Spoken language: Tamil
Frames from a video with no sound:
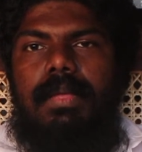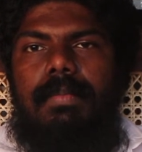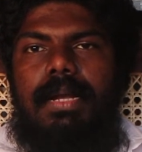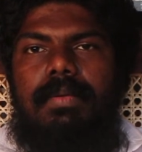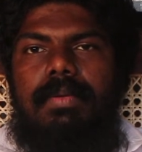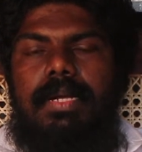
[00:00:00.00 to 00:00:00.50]

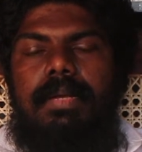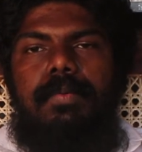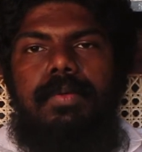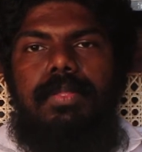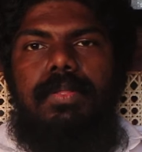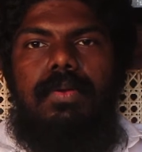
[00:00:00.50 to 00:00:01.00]
மாணவர்கள்
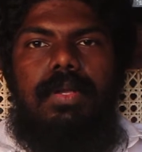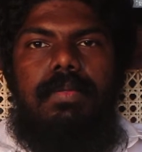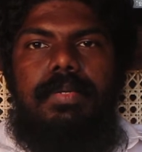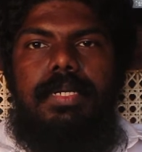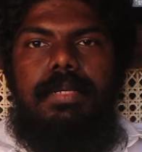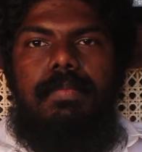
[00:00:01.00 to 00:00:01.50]
புரிந்து கொள்ள
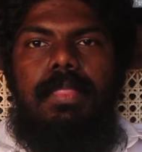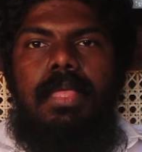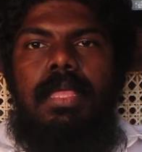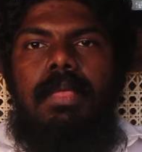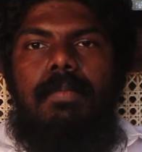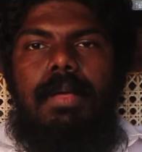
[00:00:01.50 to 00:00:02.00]
வேண்டும்
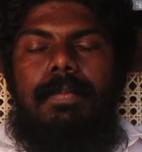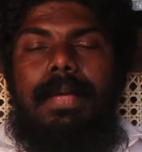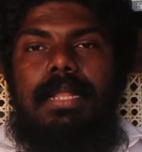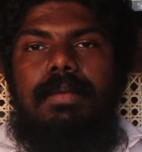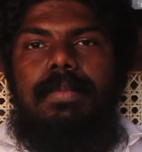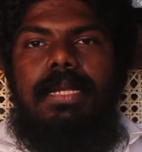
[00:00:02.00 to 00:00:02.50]
இப்போ
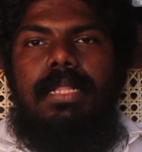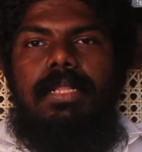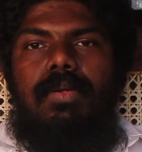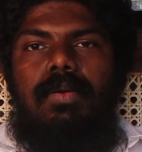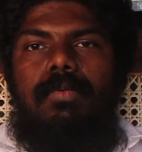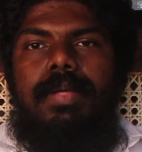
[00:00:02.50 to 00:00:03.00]
பலரும்
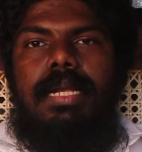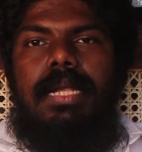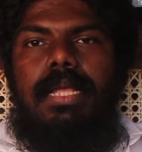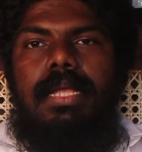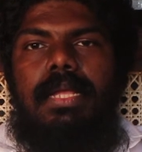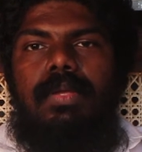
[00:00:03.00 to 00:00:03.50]
நினைத்துக்
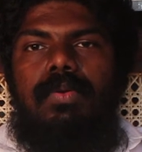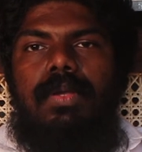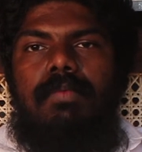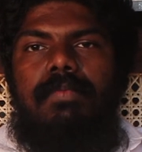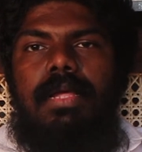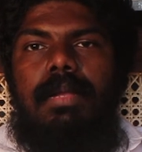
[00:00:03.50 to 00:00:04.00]
கொள்வார்கள் ஐயையோ
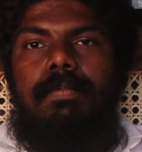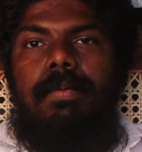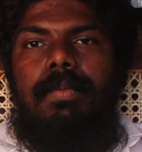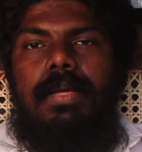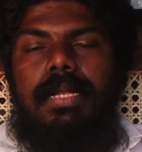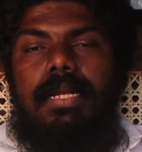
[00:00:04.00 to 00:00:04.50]
நான்
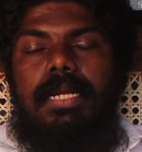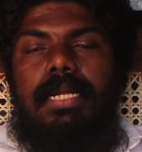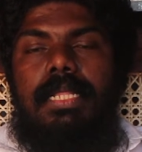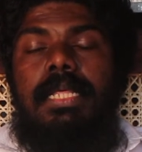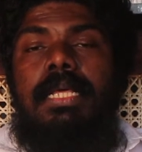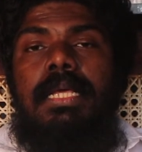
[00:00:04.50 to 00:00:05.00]
விகல்பமாக
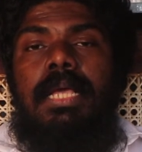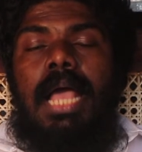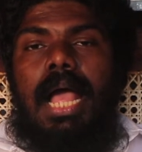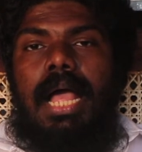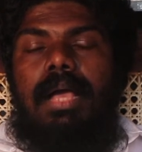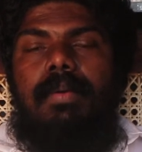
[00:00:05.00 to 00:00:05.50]
இருக்கின்றது
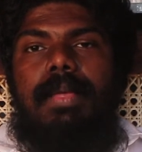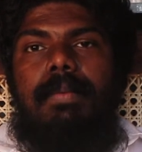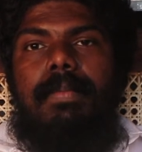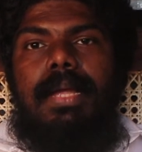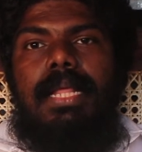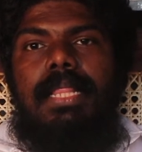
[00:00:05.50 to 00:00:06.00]
ஆகவே
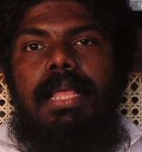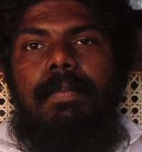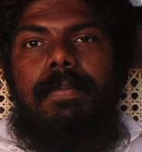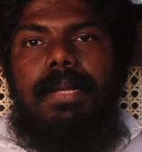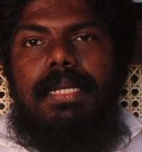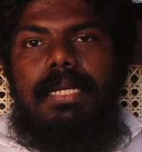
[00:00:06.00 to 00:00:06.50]
மனதை
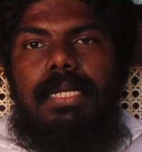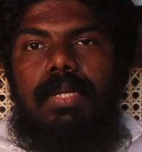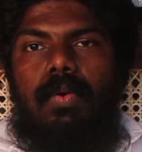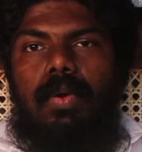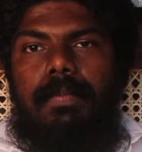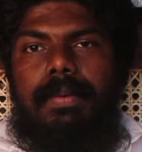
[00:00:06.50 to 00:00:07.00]
பற்றி
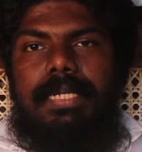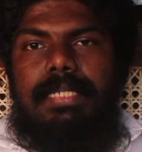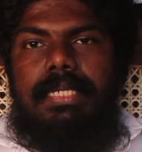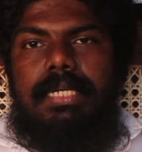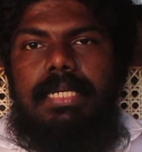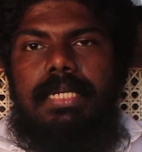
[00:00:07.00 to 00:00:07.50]
யோக
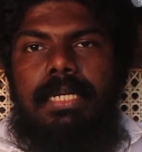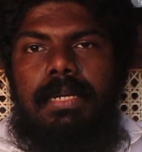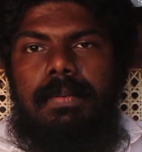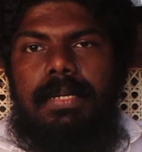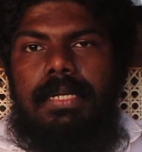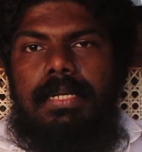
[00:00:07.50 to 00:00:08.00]
பயிற்சியில்
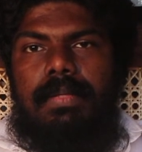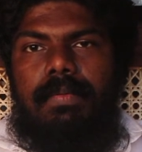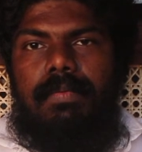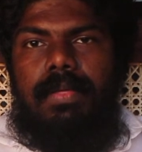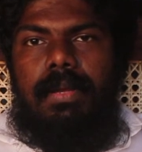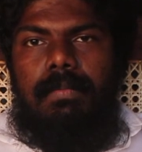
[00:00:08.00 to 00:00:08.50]
ஈடுபட
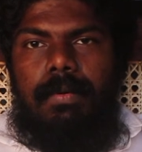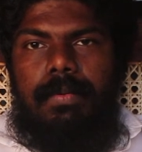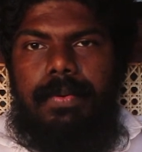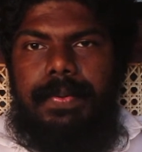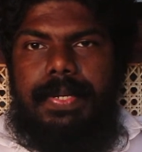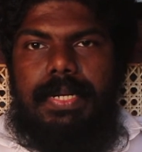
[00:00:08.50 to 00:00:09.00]

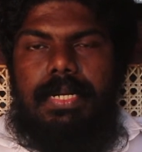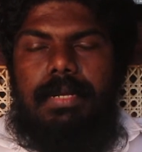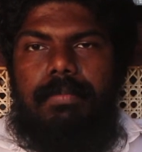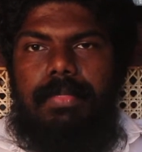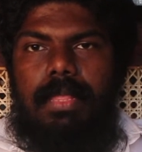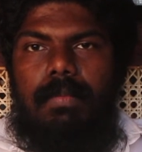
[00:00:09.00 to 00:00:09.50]
விரும்புபவர்கள்
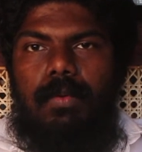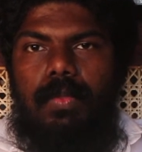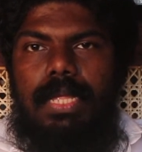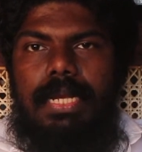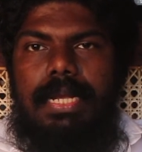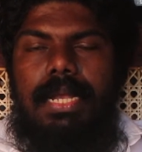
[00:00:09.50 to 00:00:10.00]

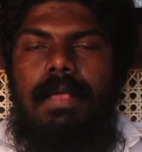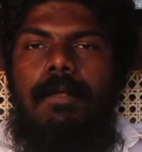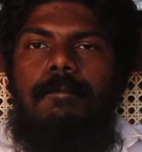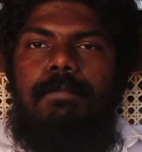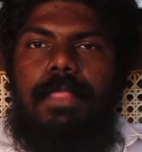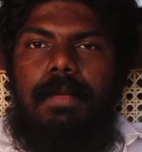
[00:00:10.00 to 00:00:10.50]
முதலில்
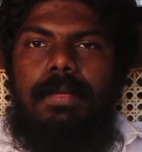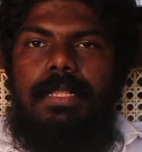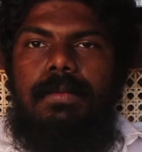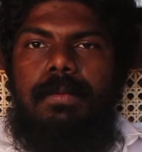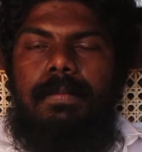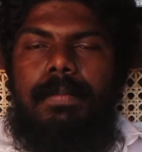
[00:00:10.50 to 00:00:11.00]

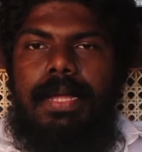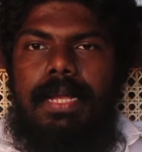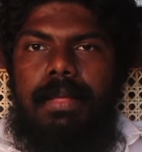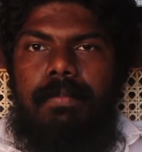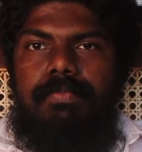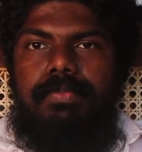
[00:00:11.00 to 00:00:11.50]
தமது
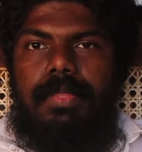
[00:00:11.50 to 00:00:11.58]
மனம்